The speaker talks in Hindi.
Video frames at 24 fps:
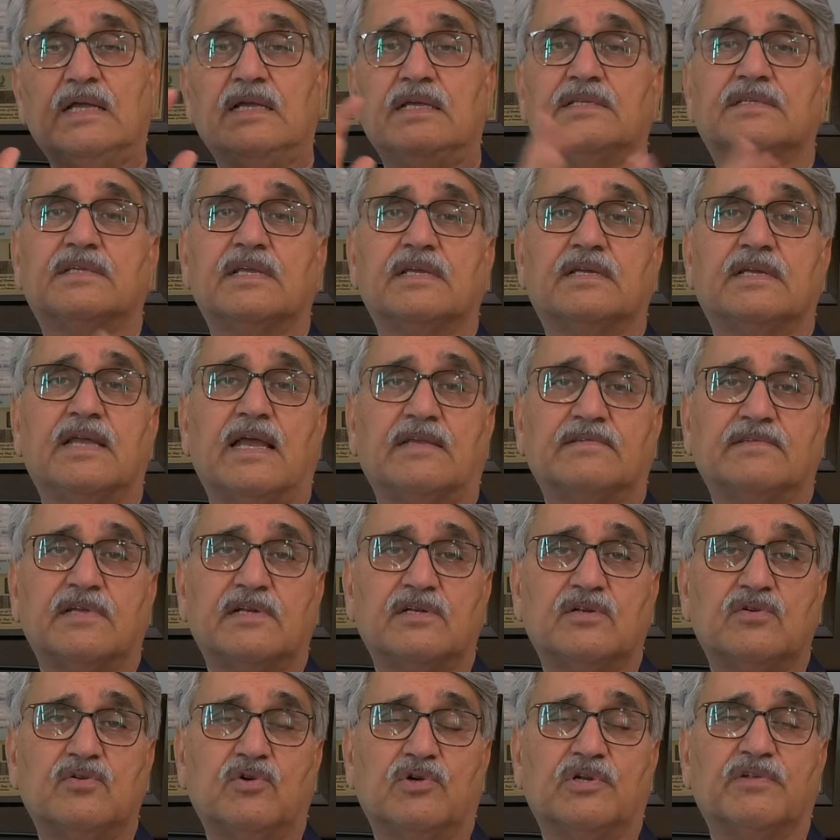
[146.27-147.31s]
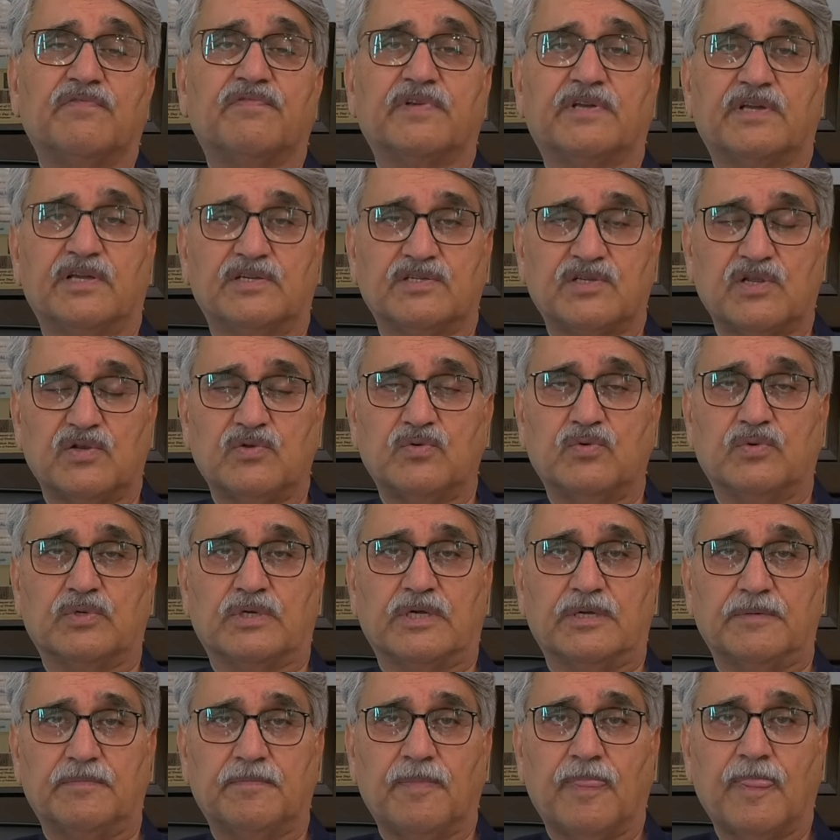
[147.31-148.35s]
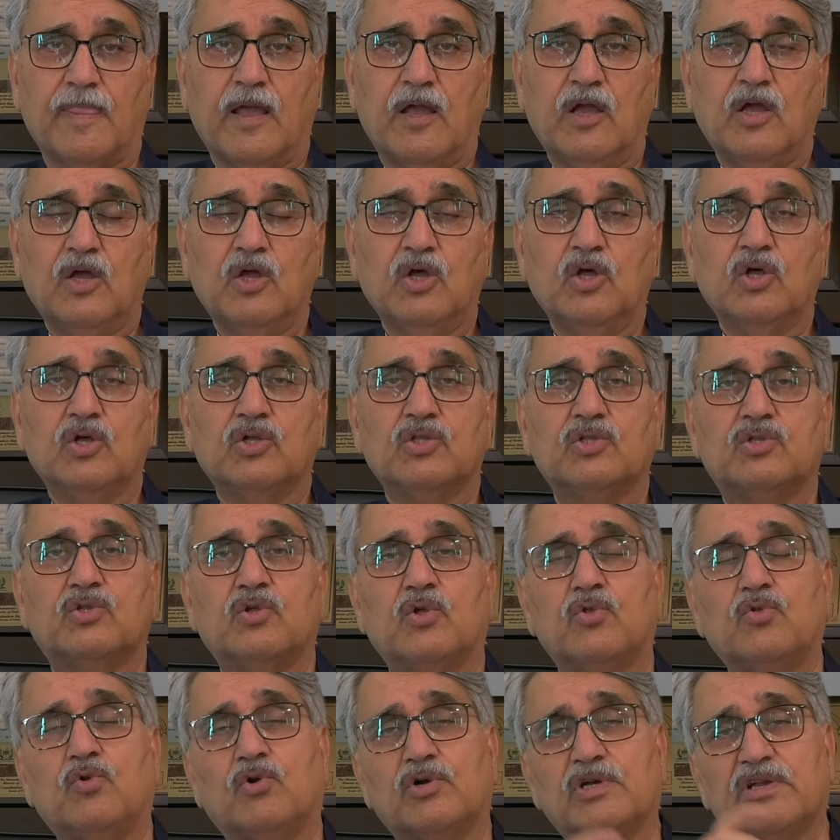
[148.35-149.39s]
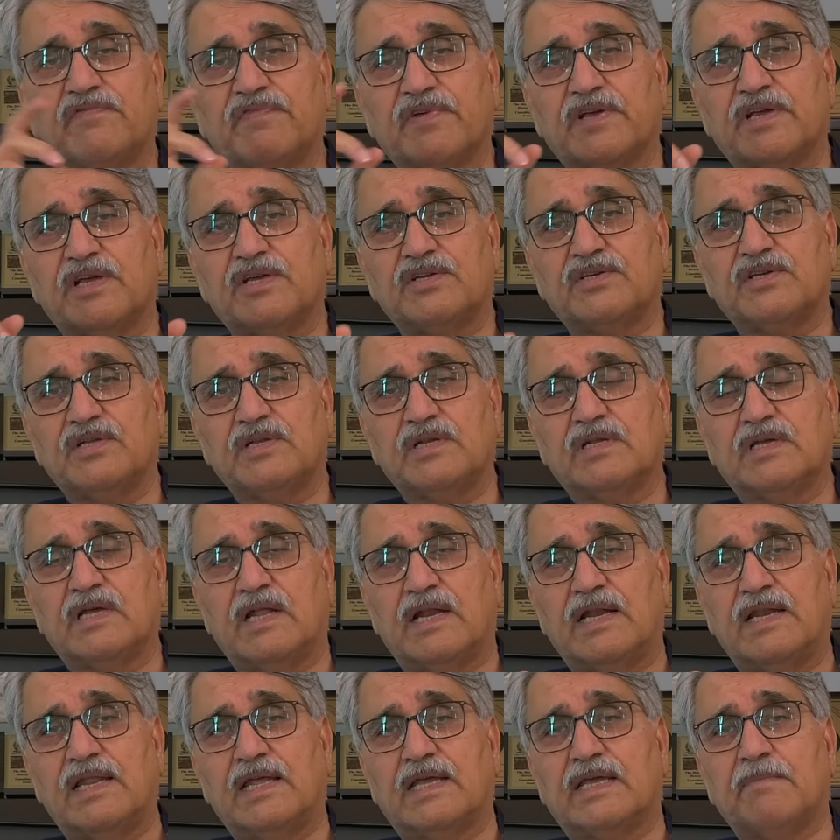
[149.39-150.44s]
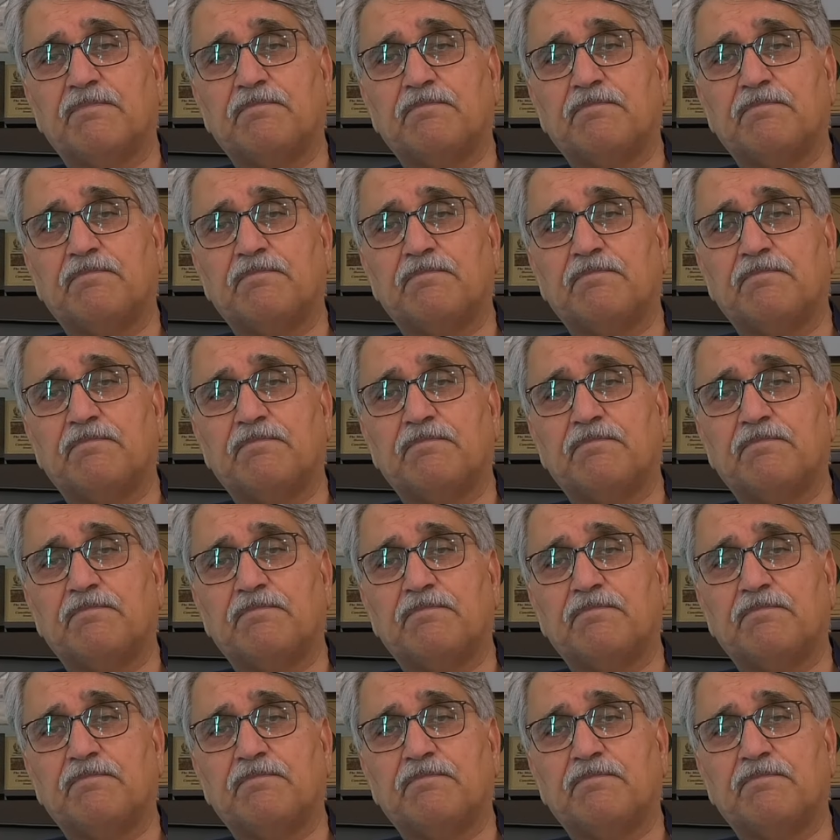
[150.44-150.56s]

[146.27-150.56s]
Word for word: इसकी गैजेट नोटिफिकेशन होगी तो नोटिफिकेशन करने के